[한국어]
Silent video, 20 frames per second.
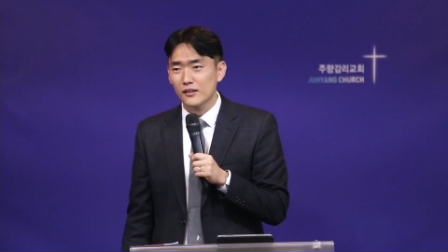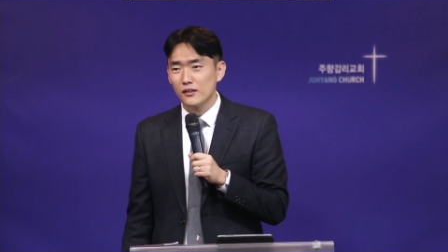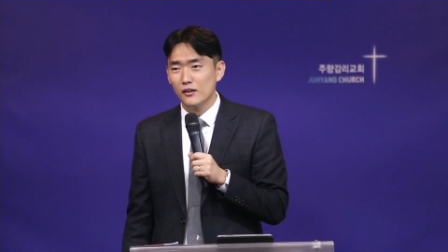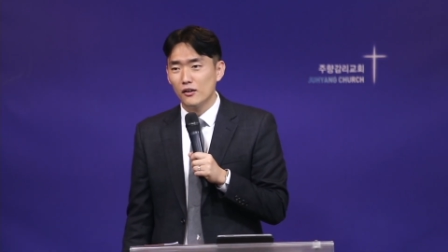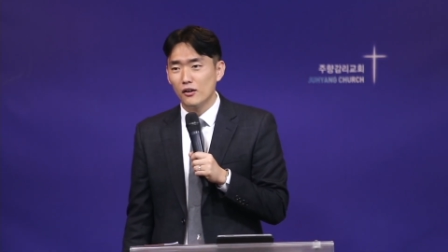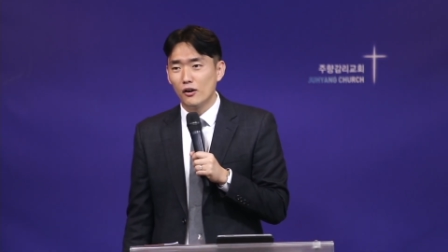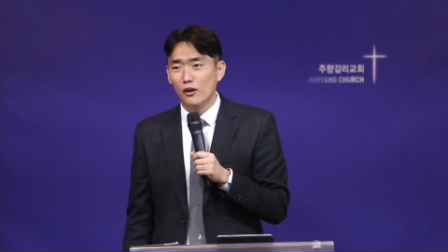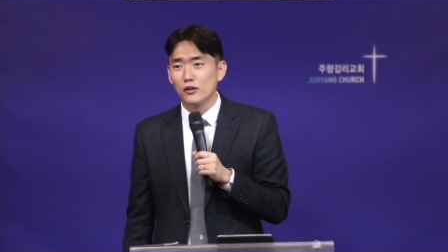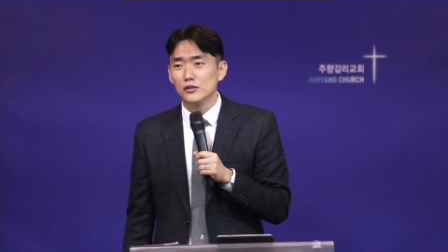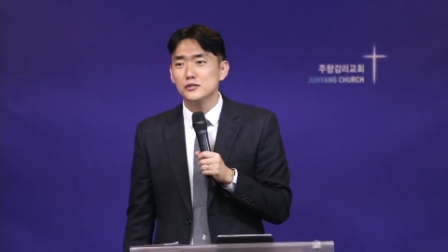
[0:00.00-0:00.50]

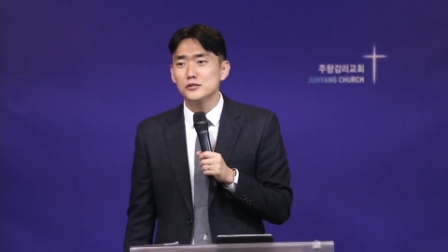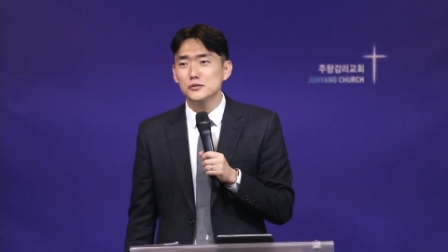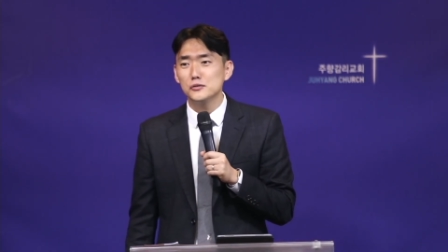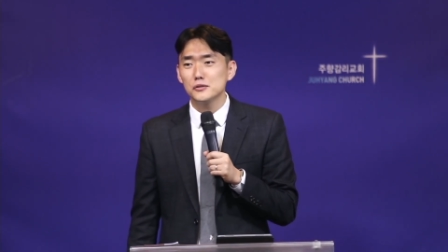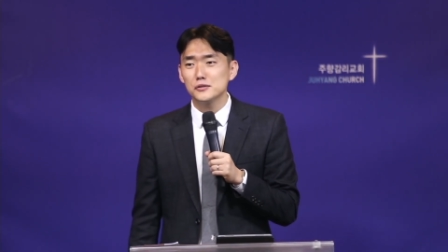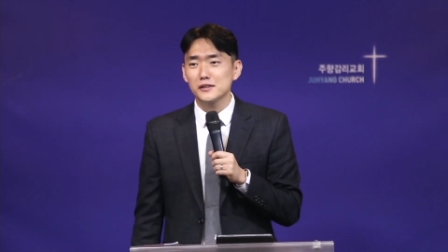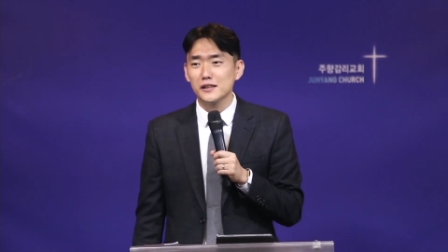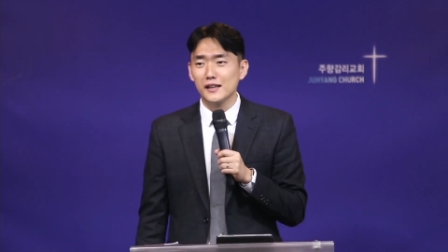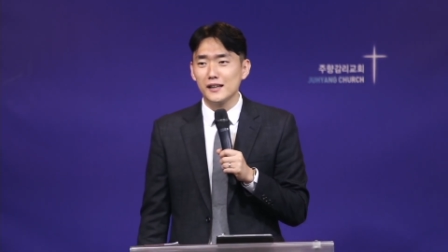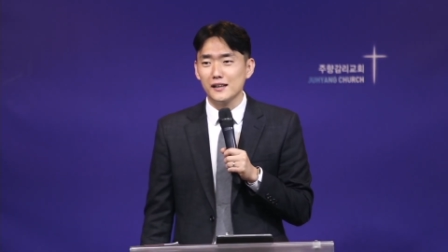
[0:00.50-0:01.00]
어느
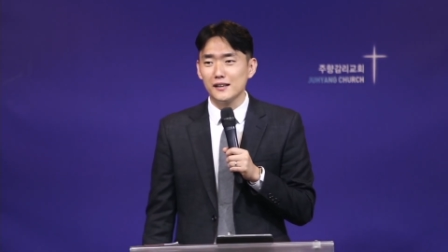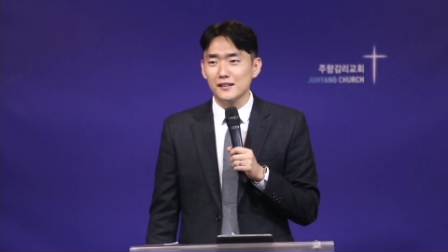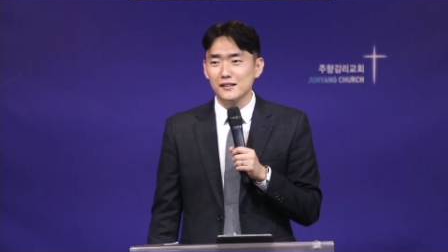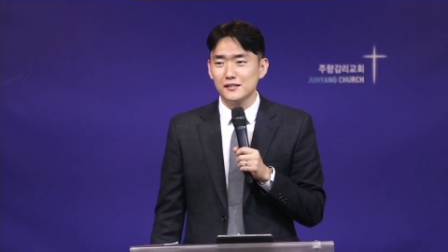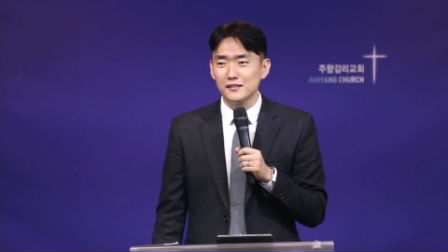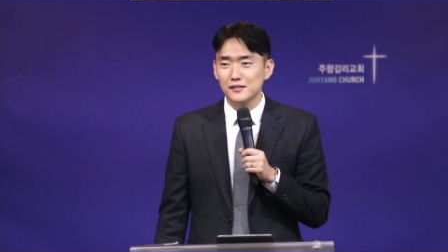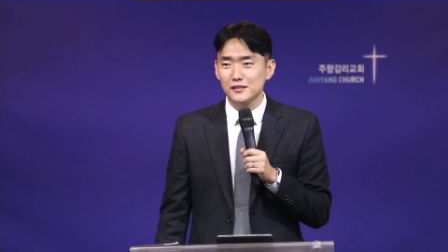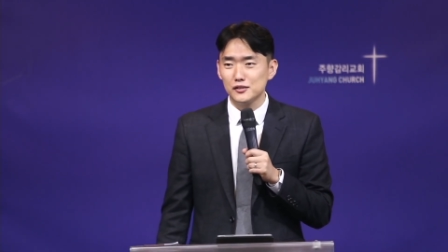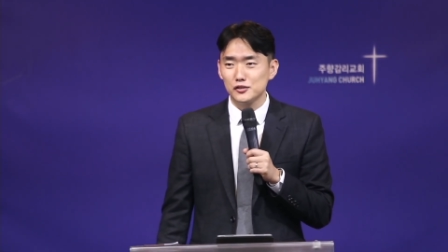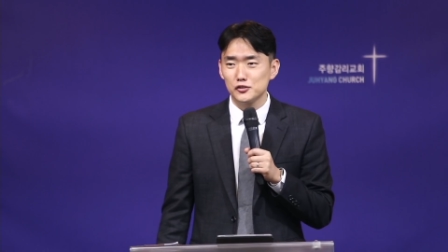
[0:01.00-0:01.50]
곳에
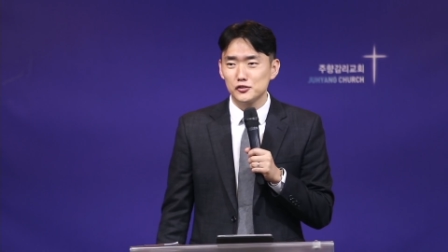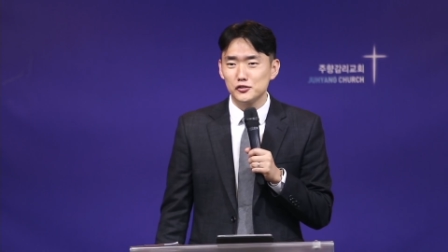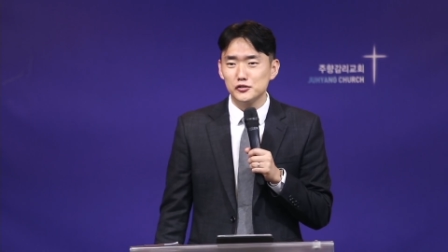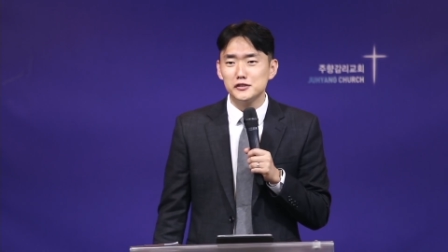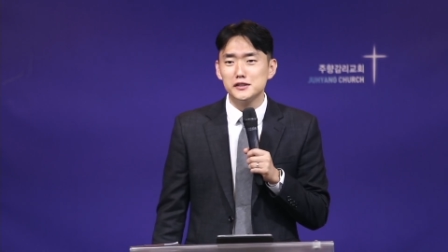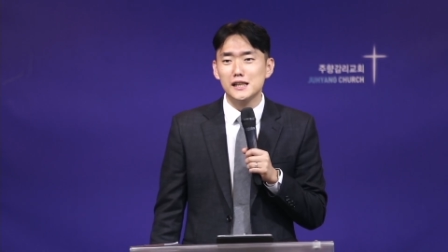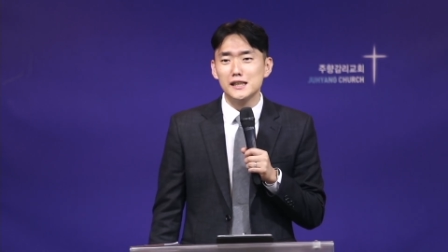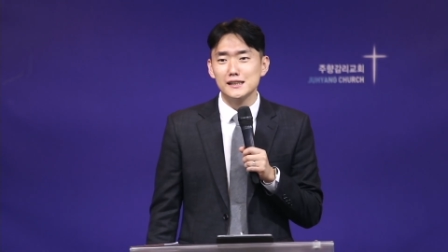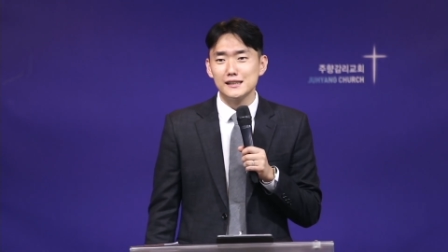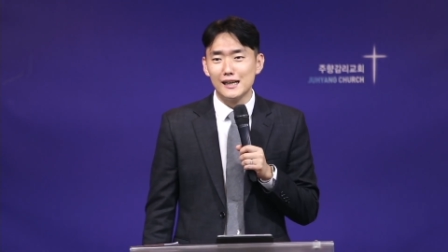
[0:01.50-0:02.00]

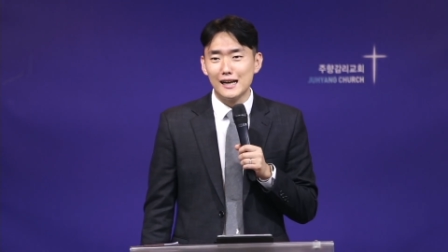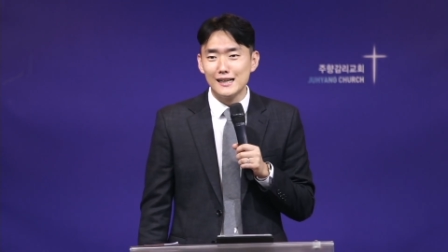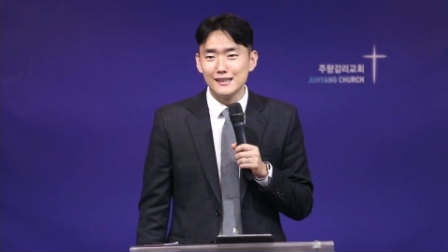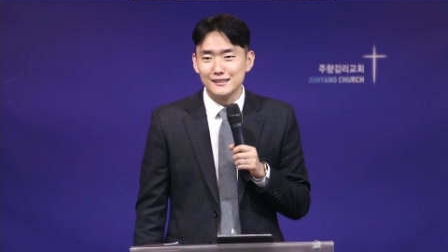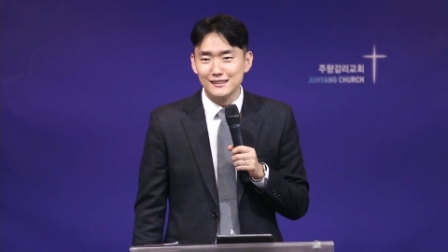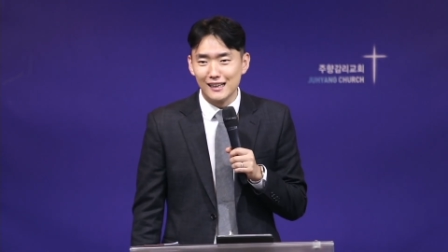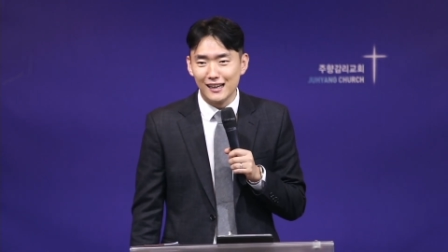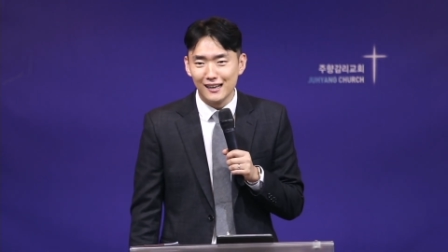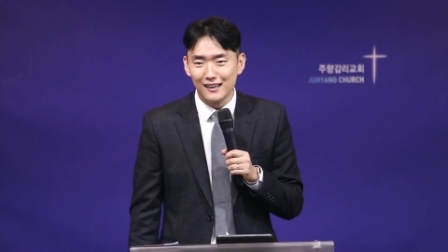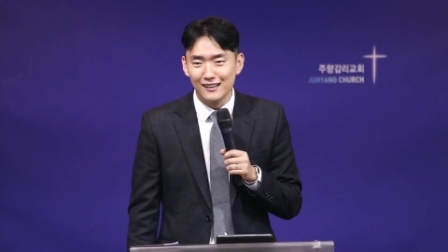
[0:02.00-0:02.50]
투자를 할
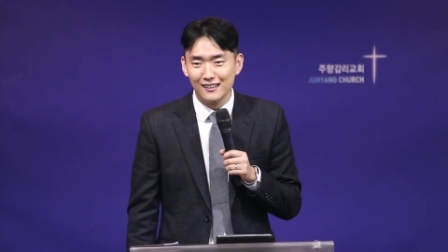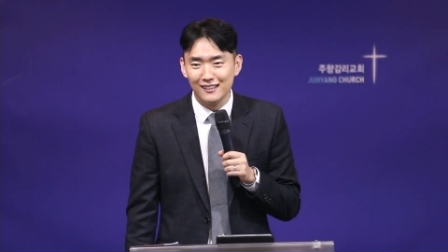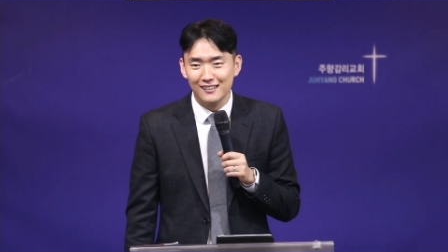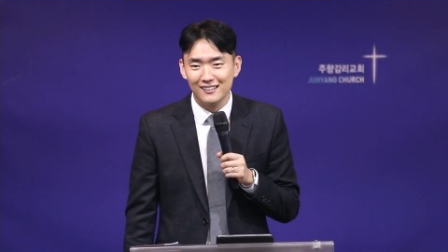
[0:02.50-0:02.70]
때,